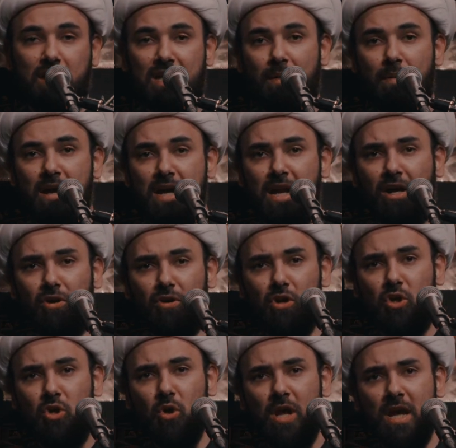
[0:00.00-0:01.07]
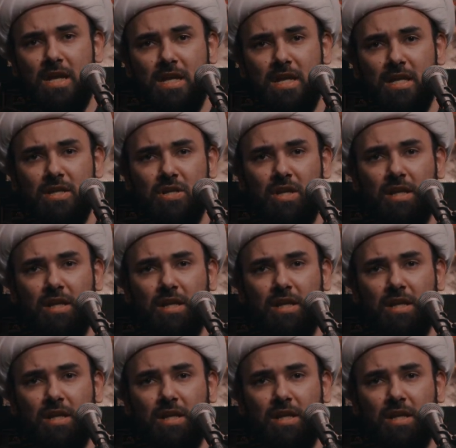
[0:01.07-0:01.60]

كما ينقل الكليني